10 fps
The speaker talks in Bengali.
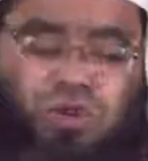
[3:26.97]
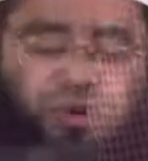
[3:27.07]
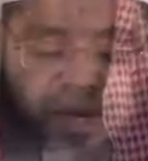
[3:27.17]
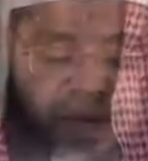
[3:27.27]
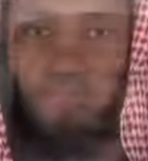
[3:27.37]

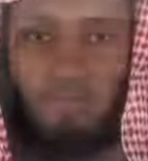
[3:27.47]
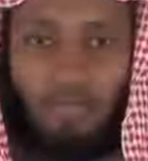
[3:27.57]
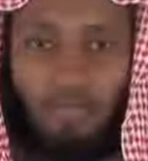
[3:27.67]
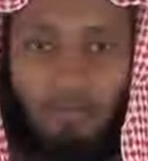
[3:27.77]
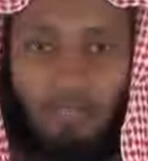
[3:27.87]
করবেন
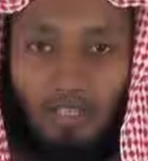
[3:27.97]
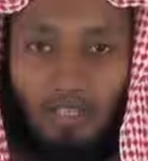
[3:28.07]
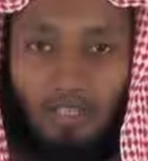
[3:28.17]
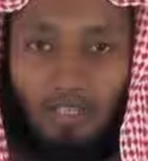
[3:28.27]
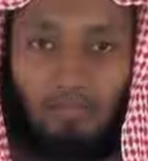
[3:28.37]
আসসালামু
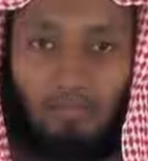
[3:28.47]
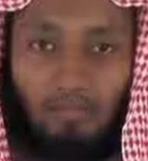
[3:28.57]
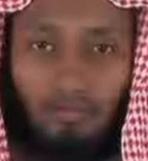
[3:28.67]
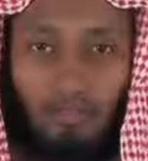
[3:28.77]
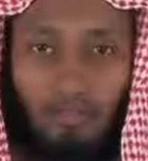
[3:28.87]
আলাইকুম
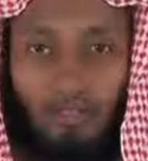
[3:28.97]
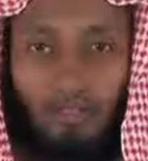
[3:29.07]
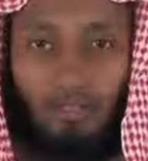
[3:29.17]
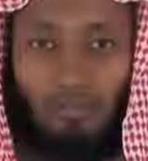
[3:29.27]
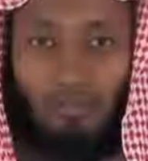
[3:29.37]

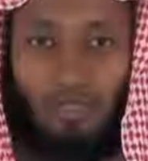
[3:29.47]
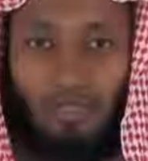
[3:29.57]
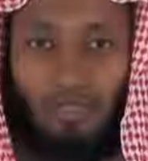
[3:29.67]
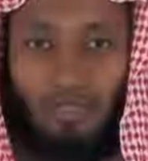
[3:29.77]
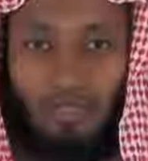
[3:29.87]

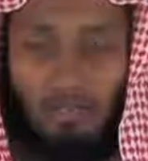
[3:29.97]
রহমতুল্লাহি